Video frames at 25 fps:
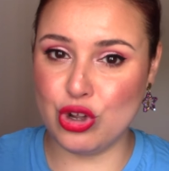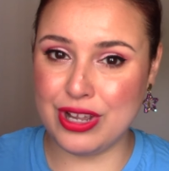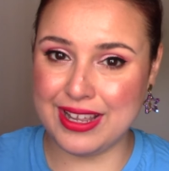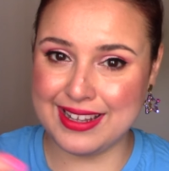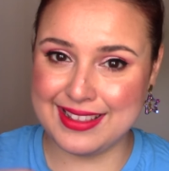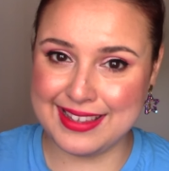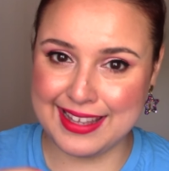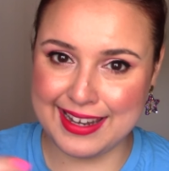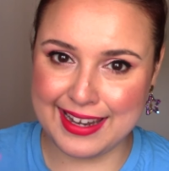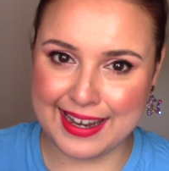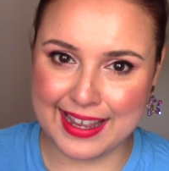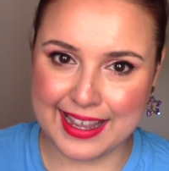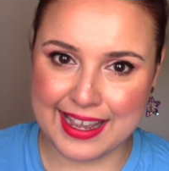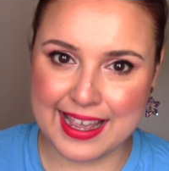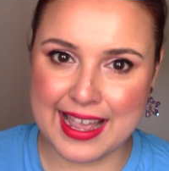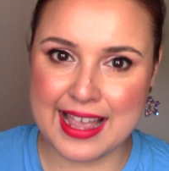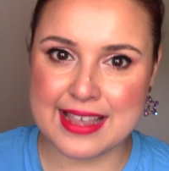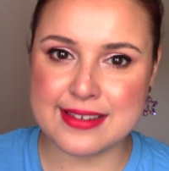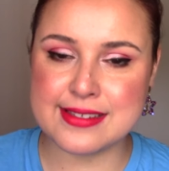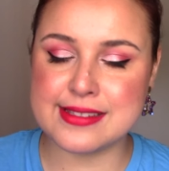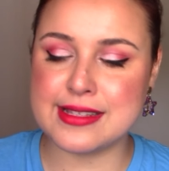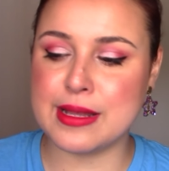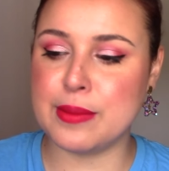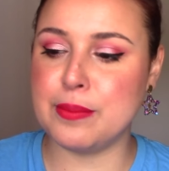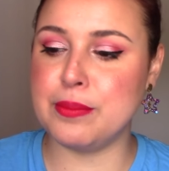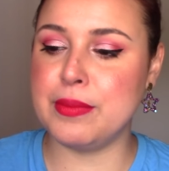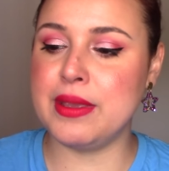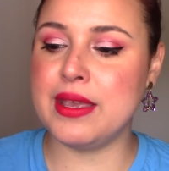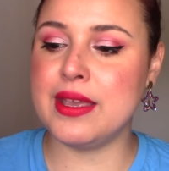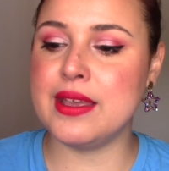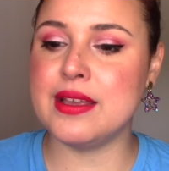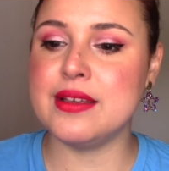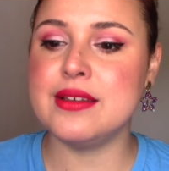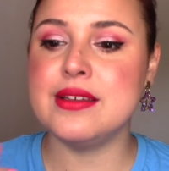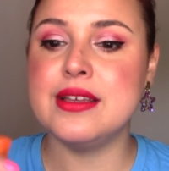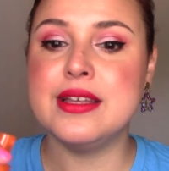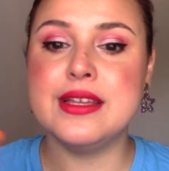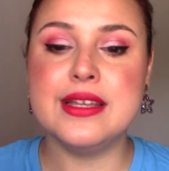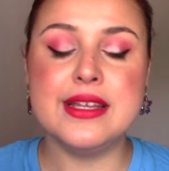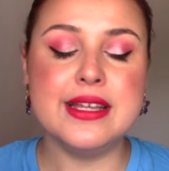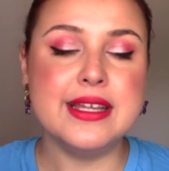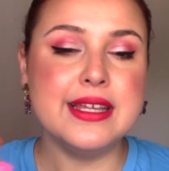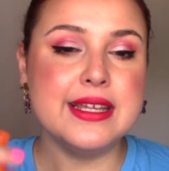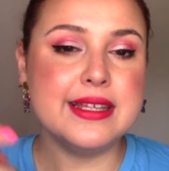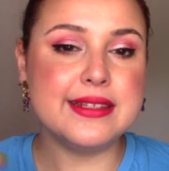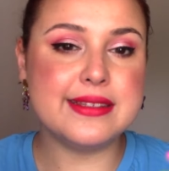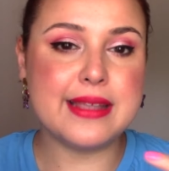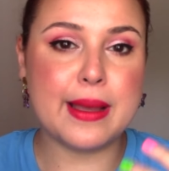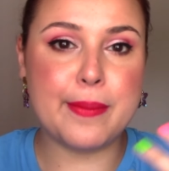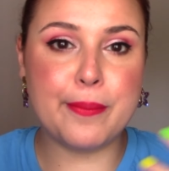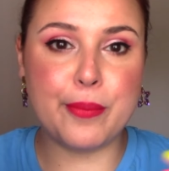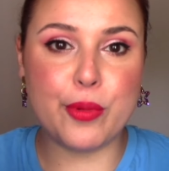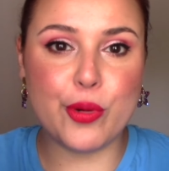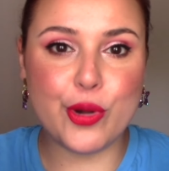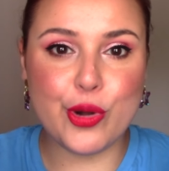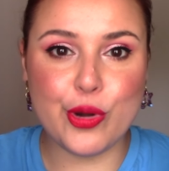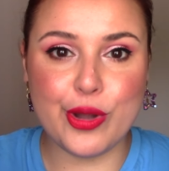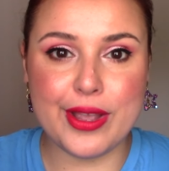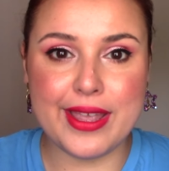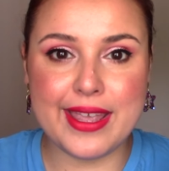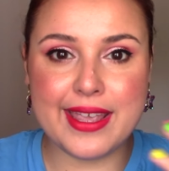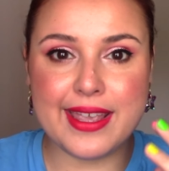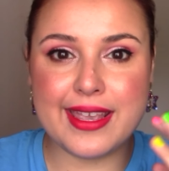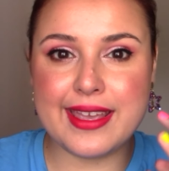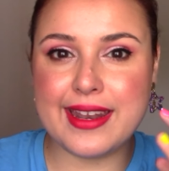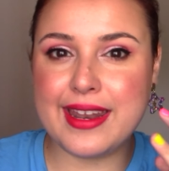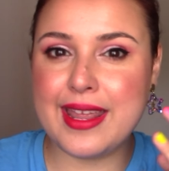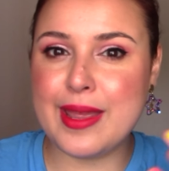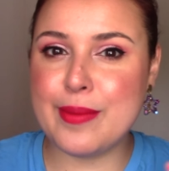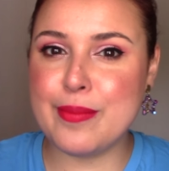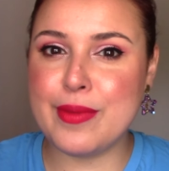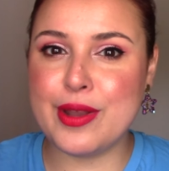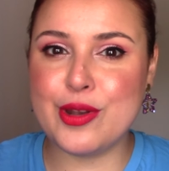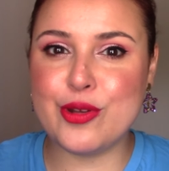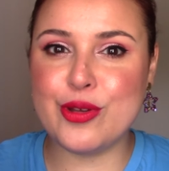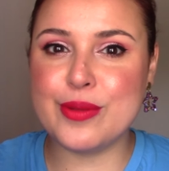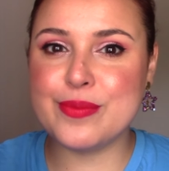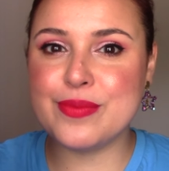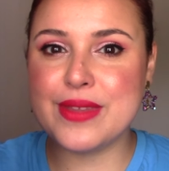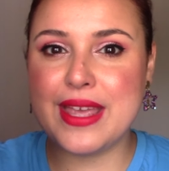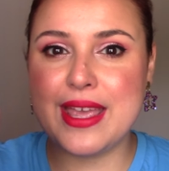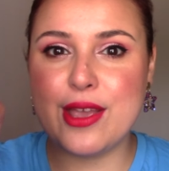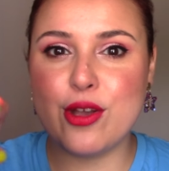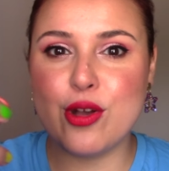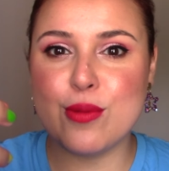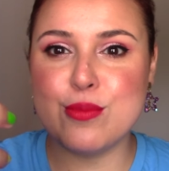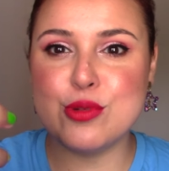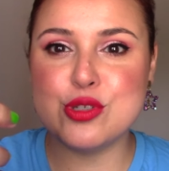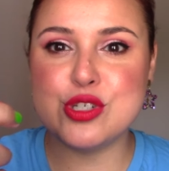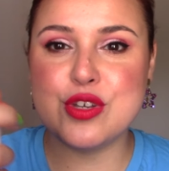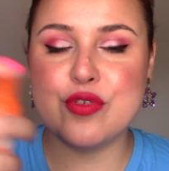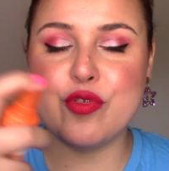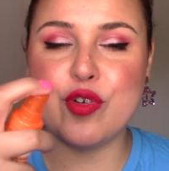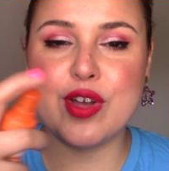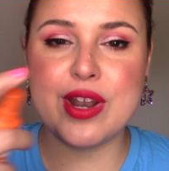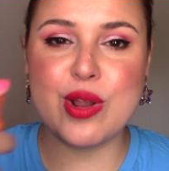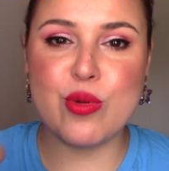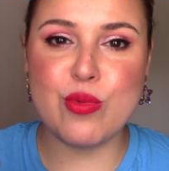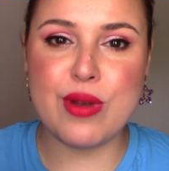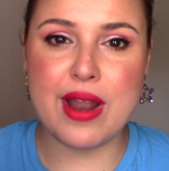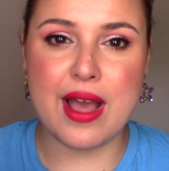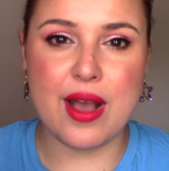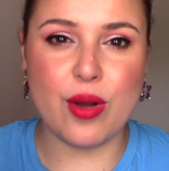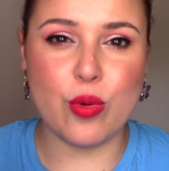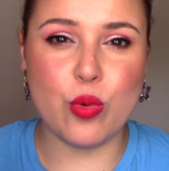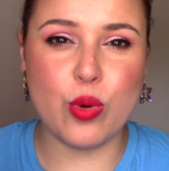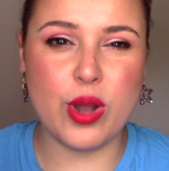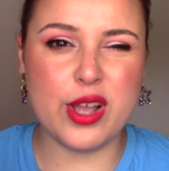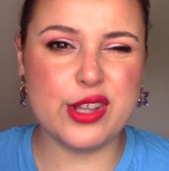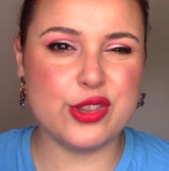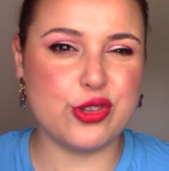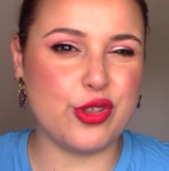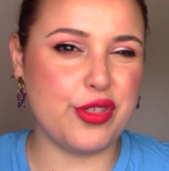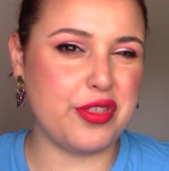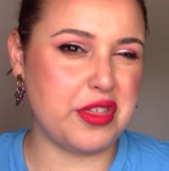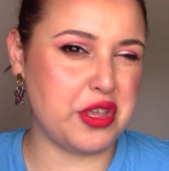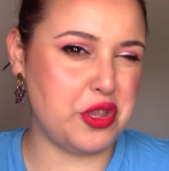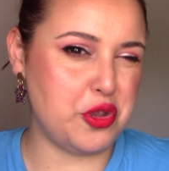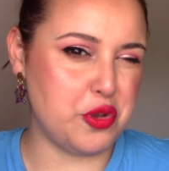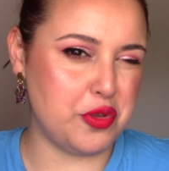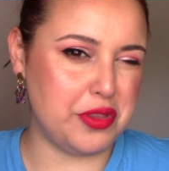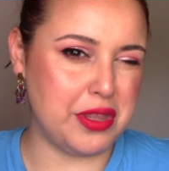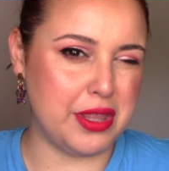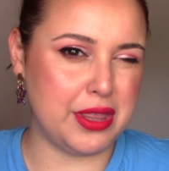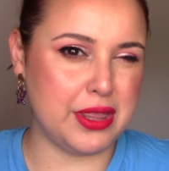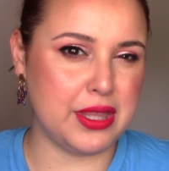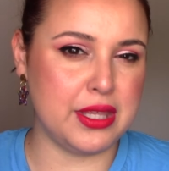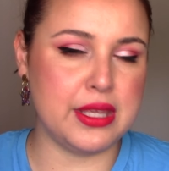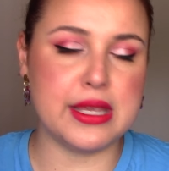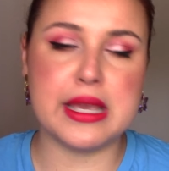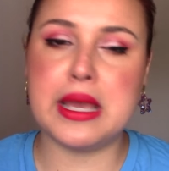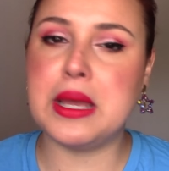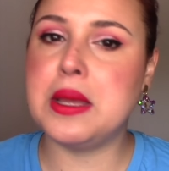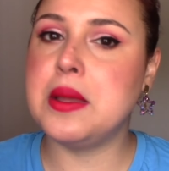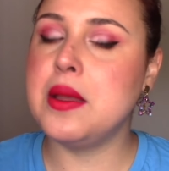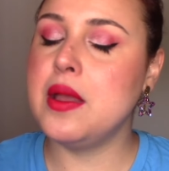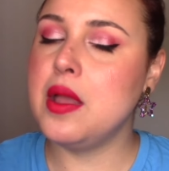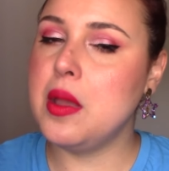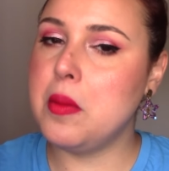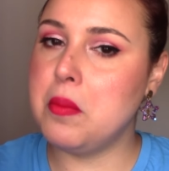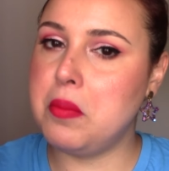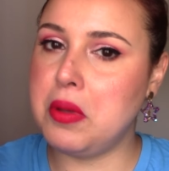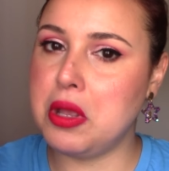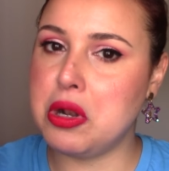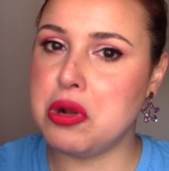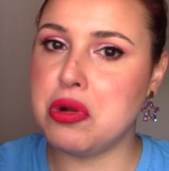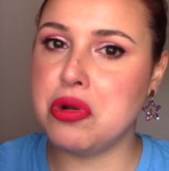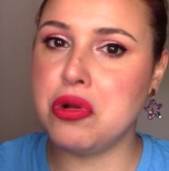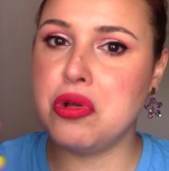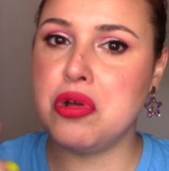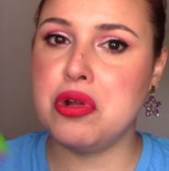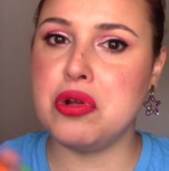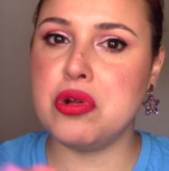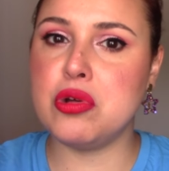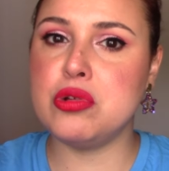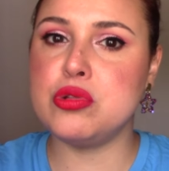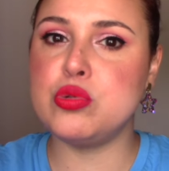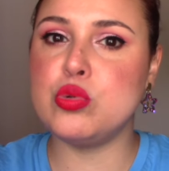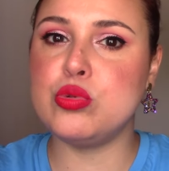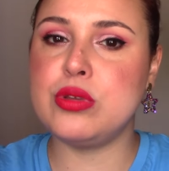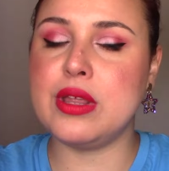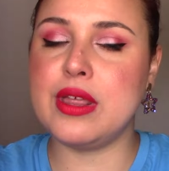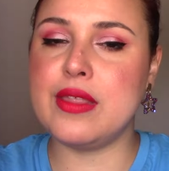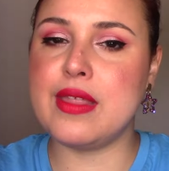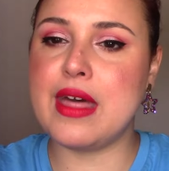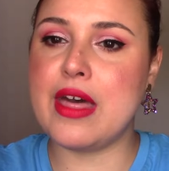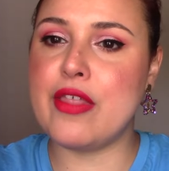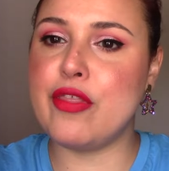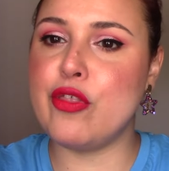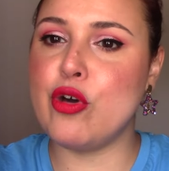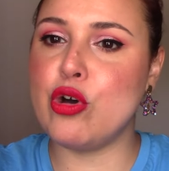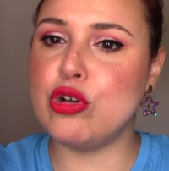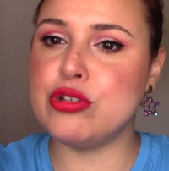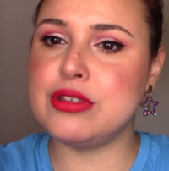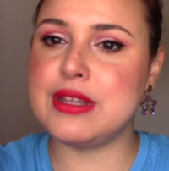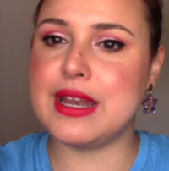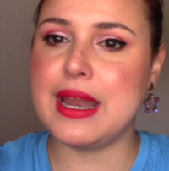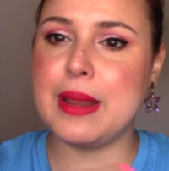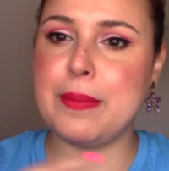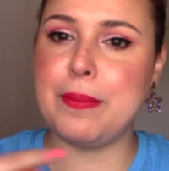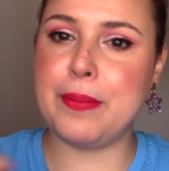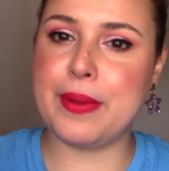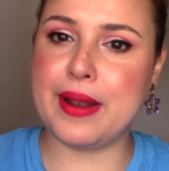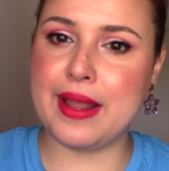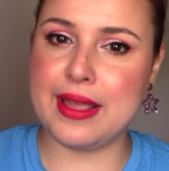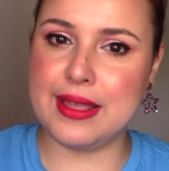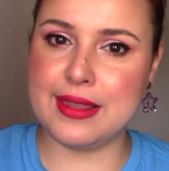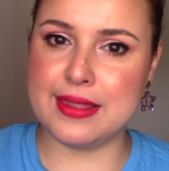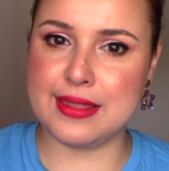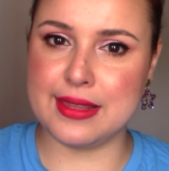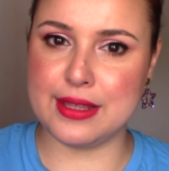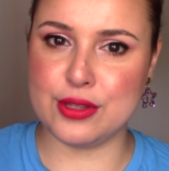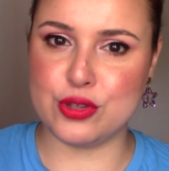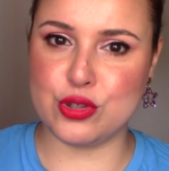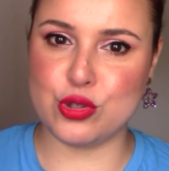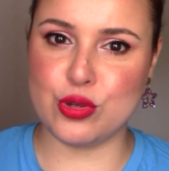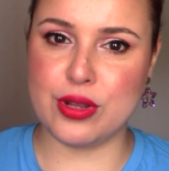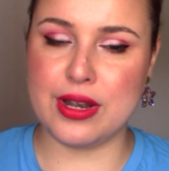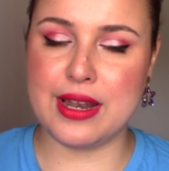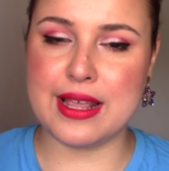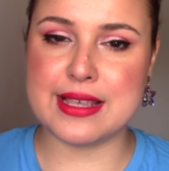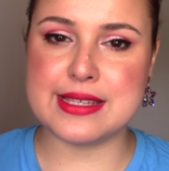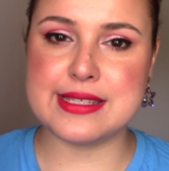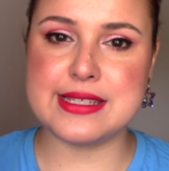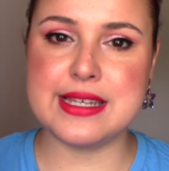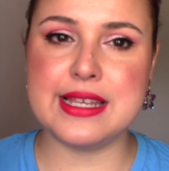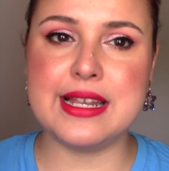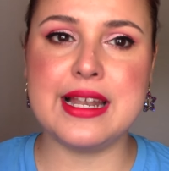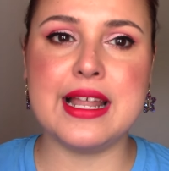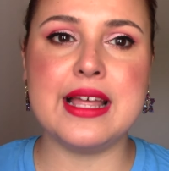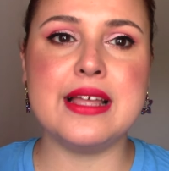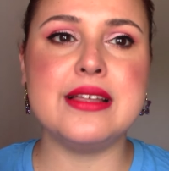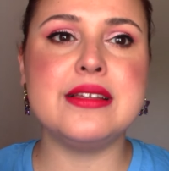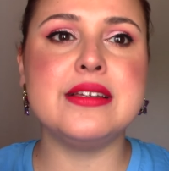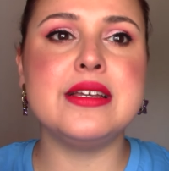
que tiene gas también, tampoco es en crema, no, es como si fuera un agua, entonces yo decía, pero no, no, tú te das dos o tres sprays de esto en la sila,